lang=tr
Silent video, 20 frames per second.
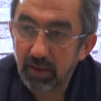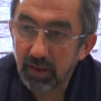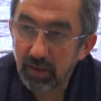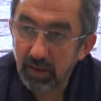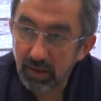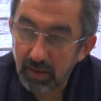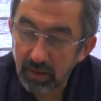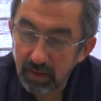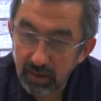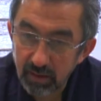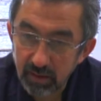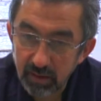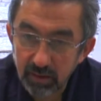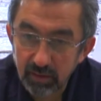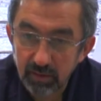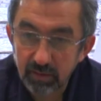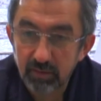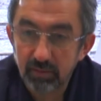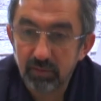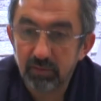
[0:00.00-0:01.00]
e,
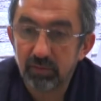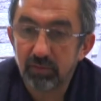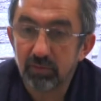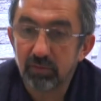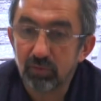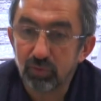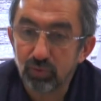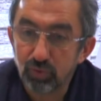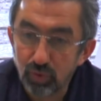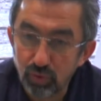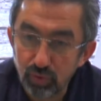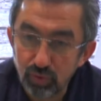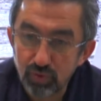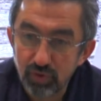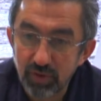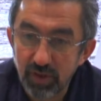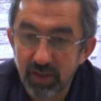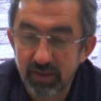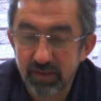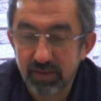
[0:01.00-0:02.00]

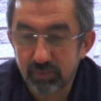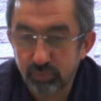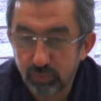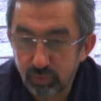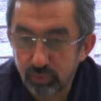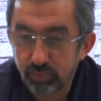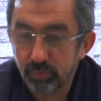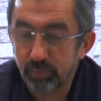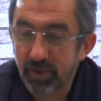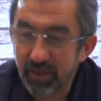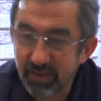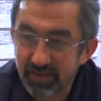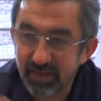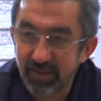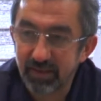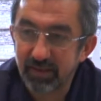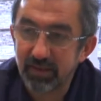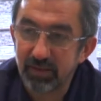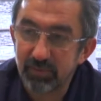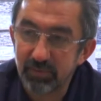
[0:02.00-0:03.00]
göğüs ağrısı bu
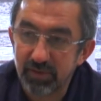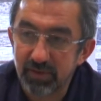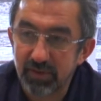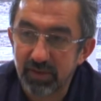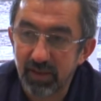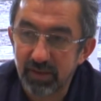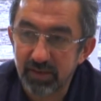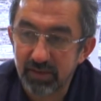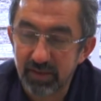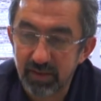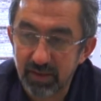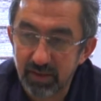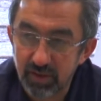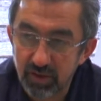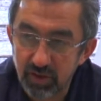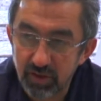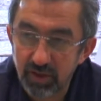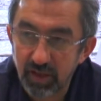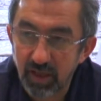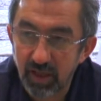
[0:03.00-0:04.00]
bahsettiğimiz tarzdaki
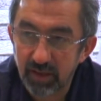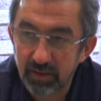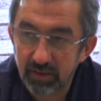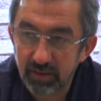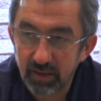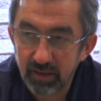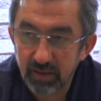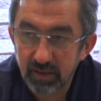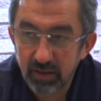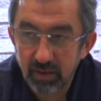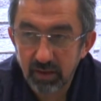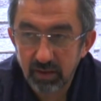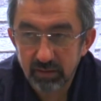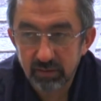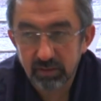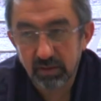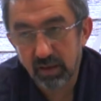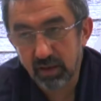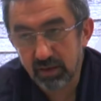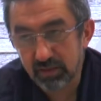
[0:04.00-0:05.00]
şikayetler
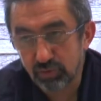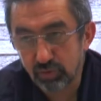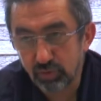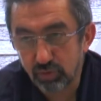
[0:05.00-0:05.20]
daha az